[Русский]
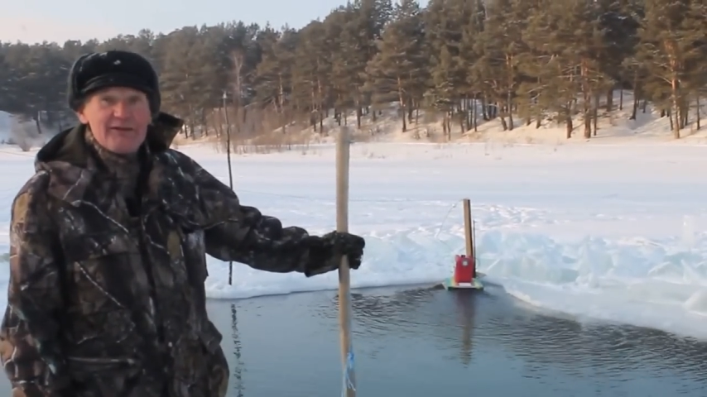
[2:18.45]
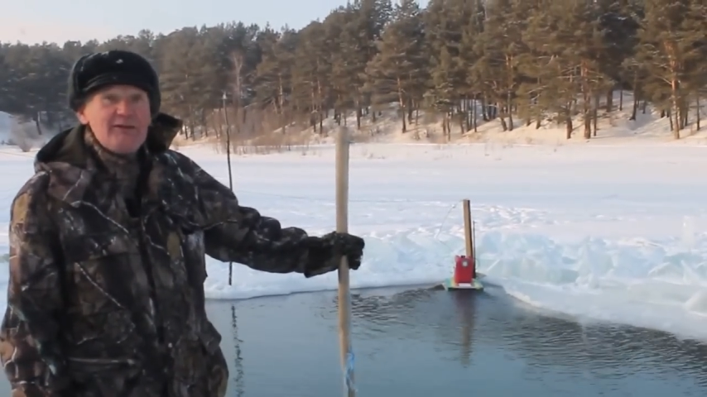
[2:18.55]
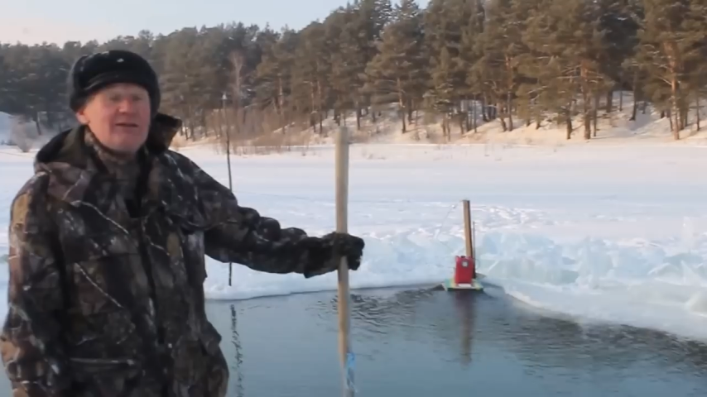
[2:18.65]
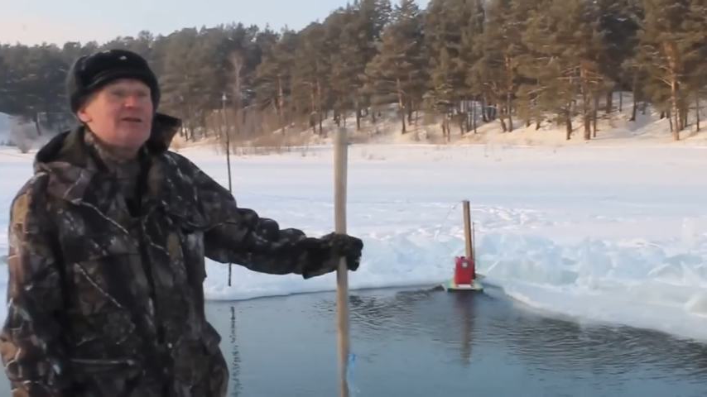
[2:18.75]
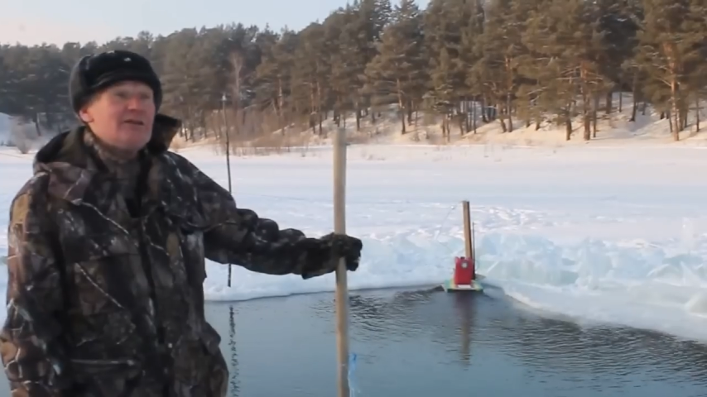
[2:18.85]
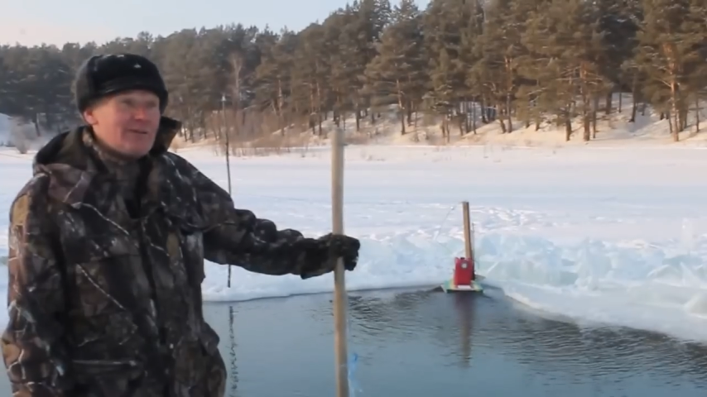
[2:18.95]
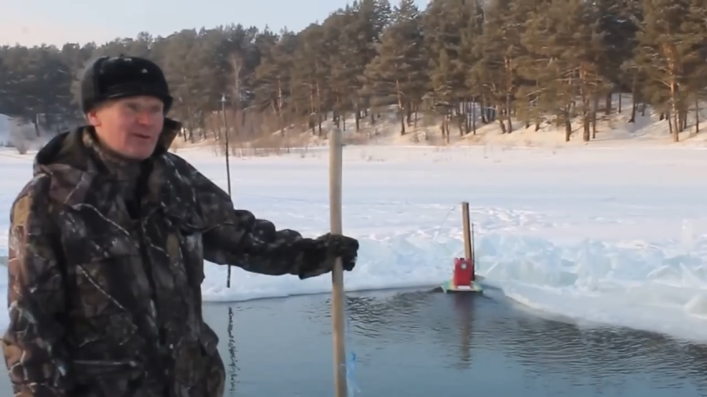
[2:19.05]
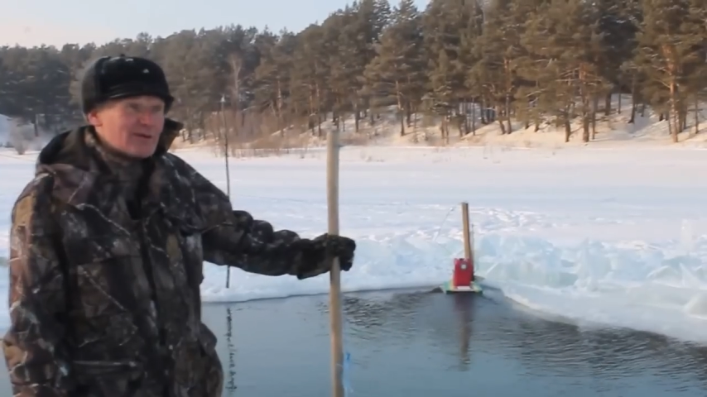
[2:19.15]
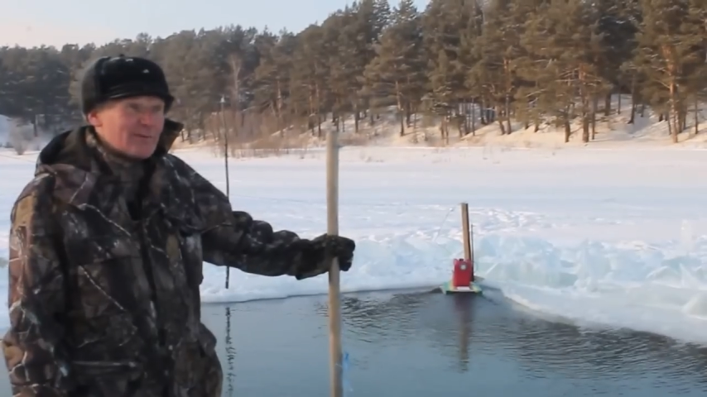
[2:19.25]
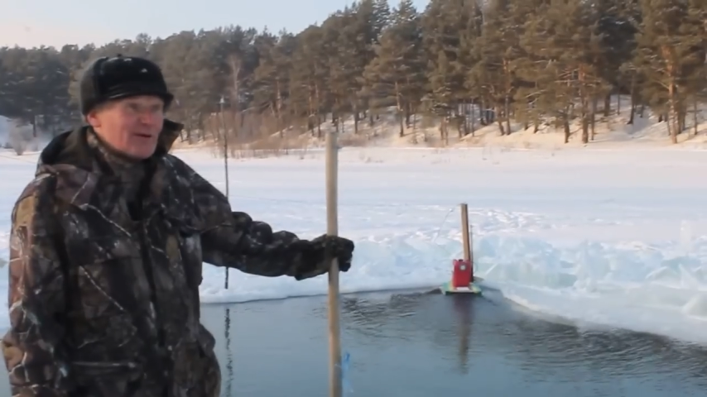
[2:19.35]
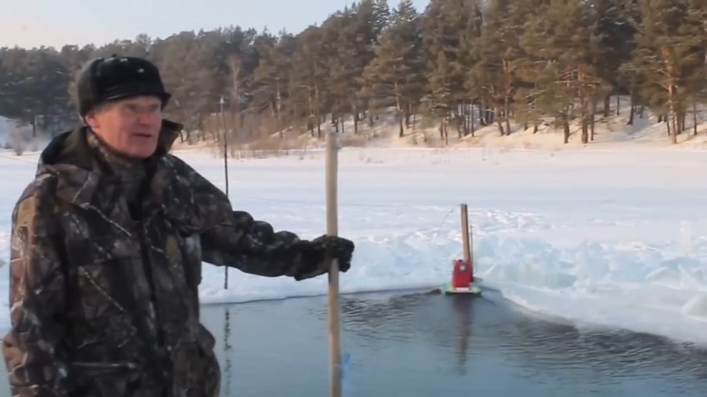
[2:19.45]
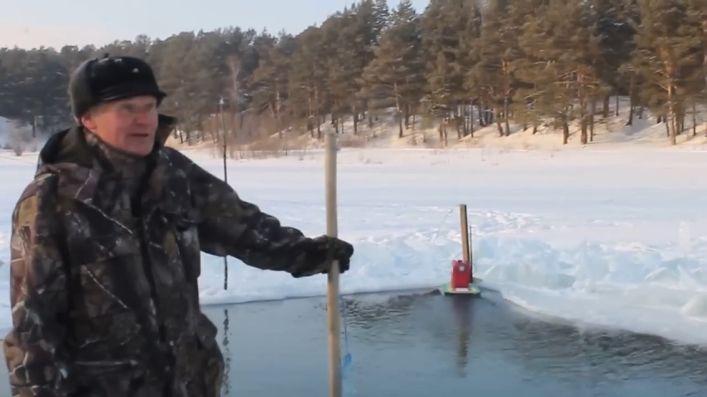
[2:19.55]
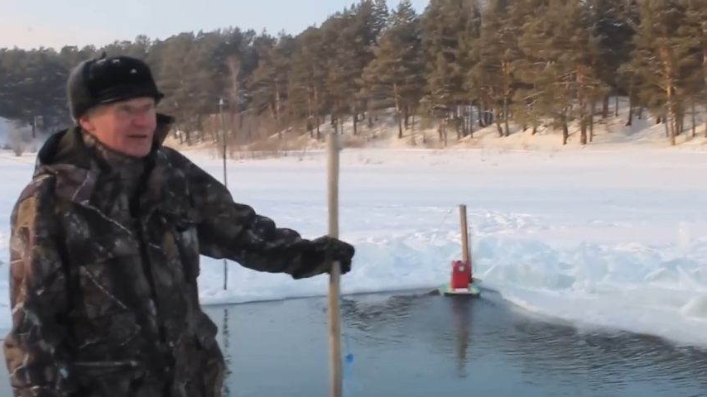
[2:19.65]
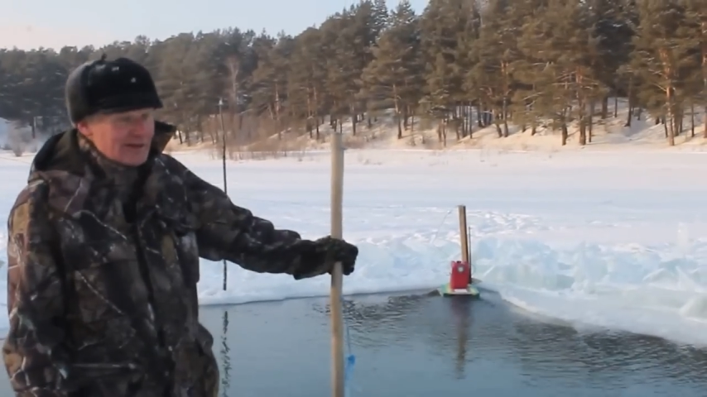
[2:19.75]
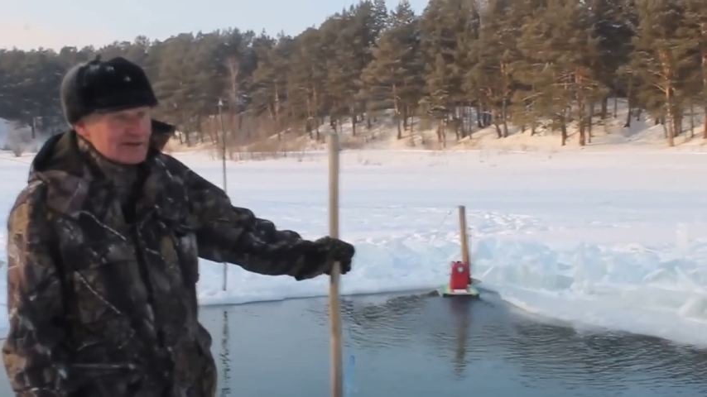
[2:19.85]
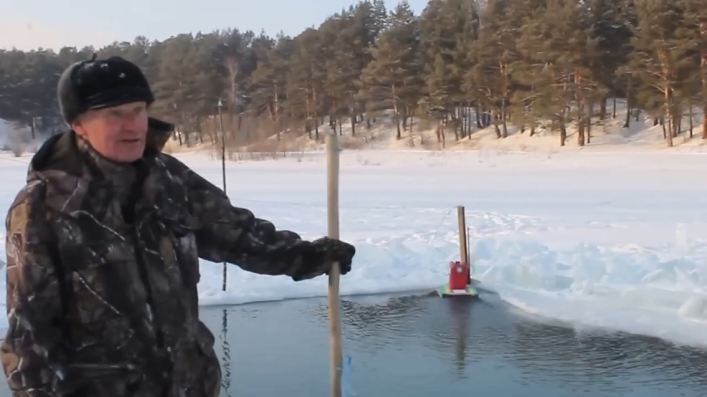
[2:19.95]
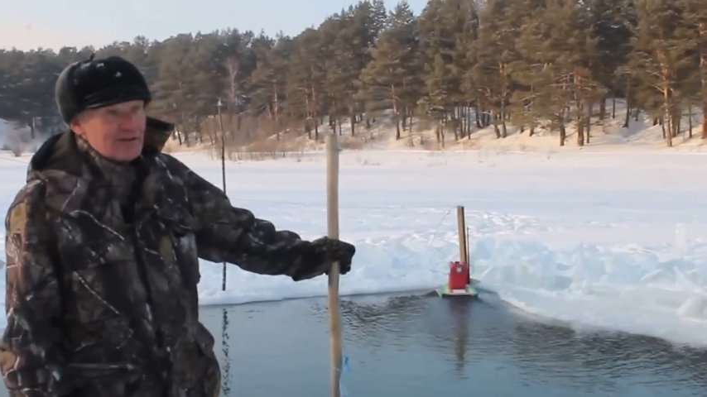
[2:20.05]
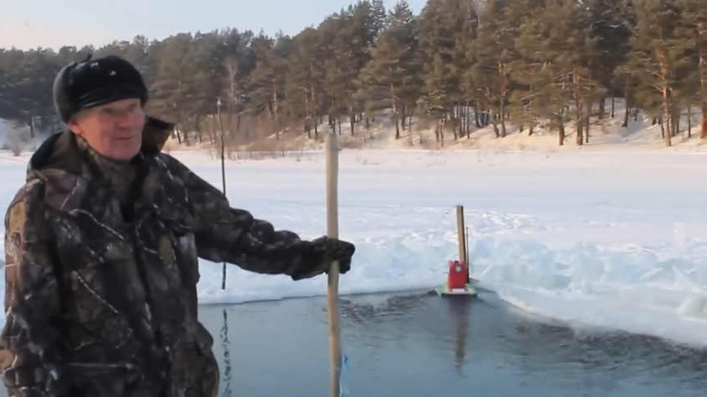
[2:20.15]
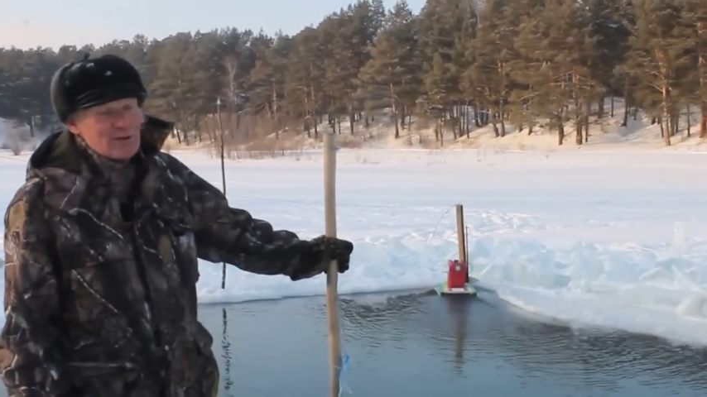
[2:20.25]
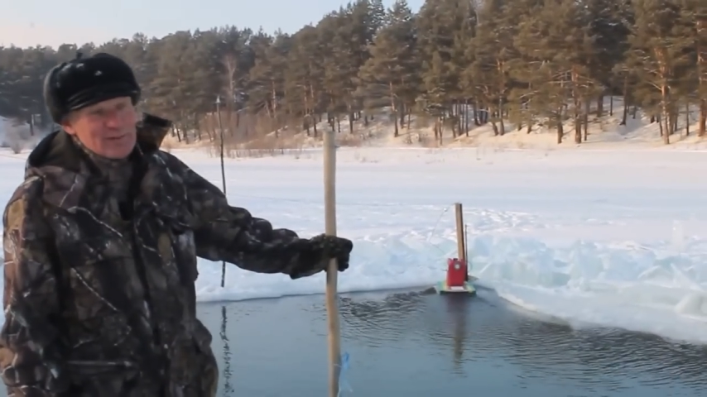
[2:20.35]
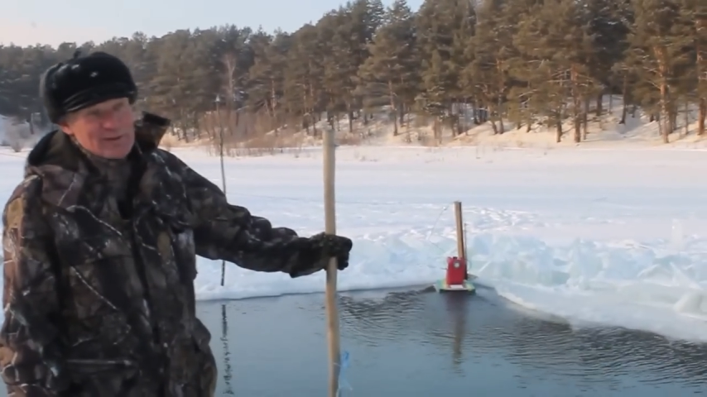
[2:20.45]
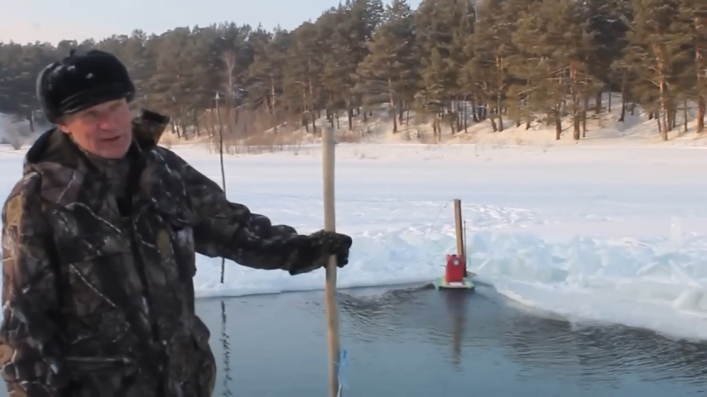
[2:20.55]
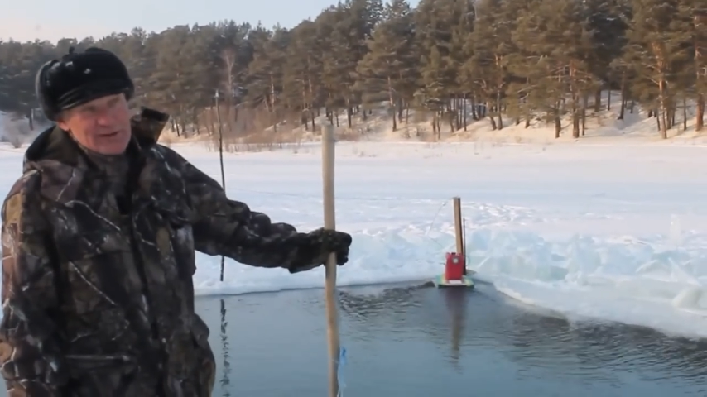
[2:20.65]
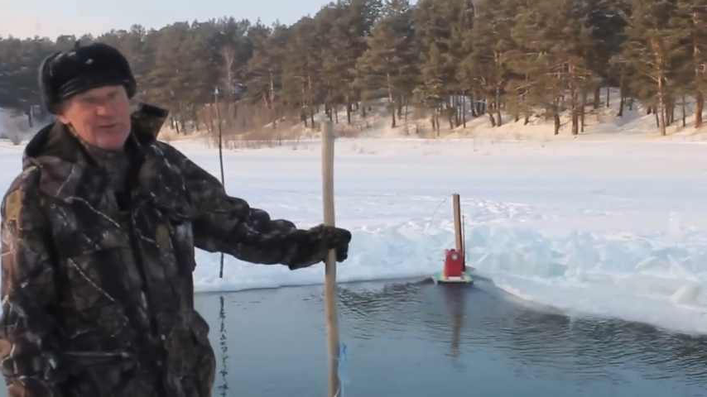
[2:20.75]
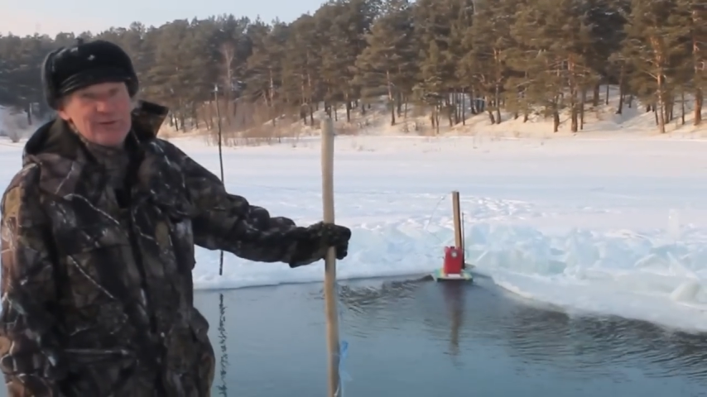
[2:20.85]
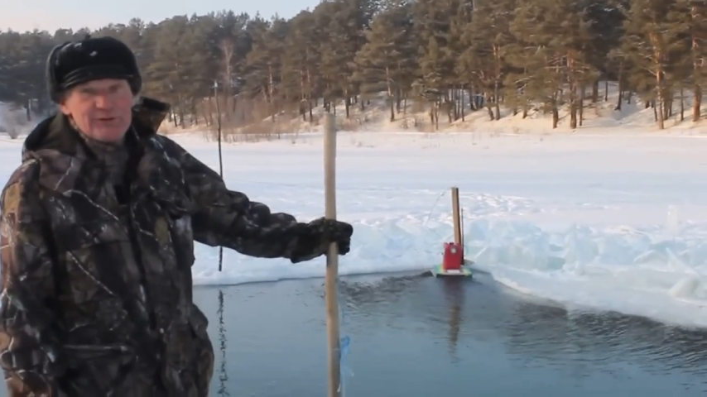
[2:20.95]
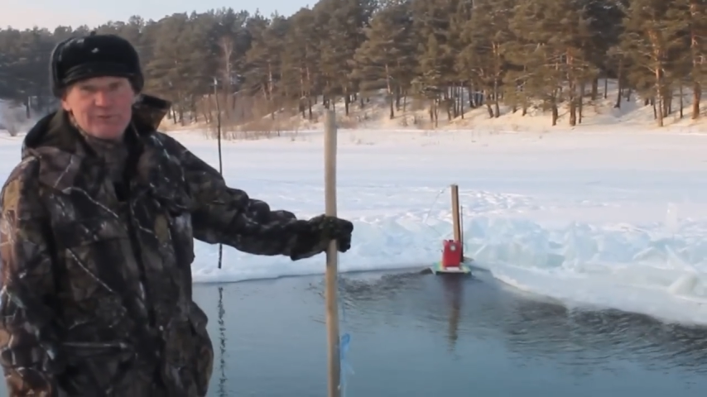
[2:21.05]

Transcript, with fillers: И это небезопасно. На лестнице можешь поскользнуться,